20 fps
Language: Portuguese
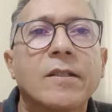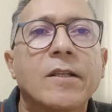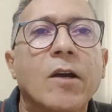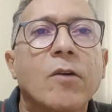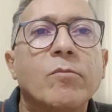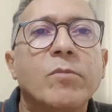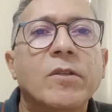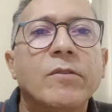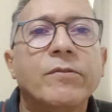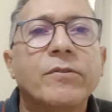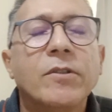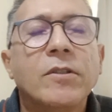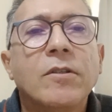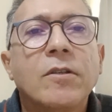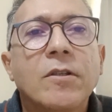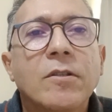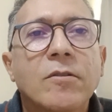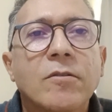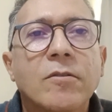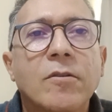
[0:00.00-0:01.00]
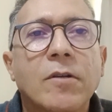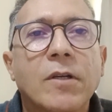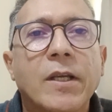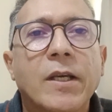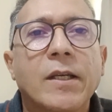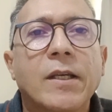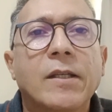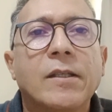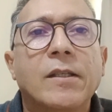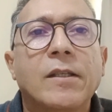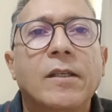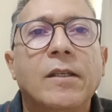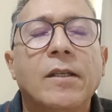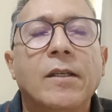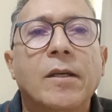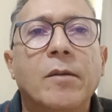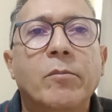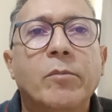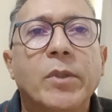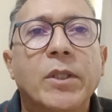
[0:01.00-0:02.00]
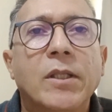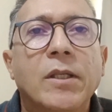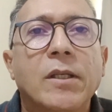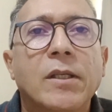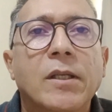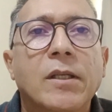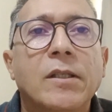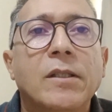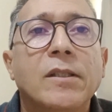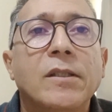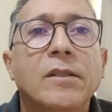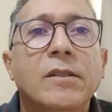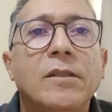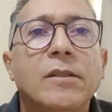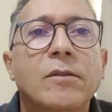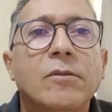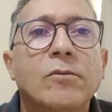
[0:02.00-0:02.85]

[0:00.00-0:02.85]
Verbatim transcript: Calbi foi nosso colega aqui em Campina Grande,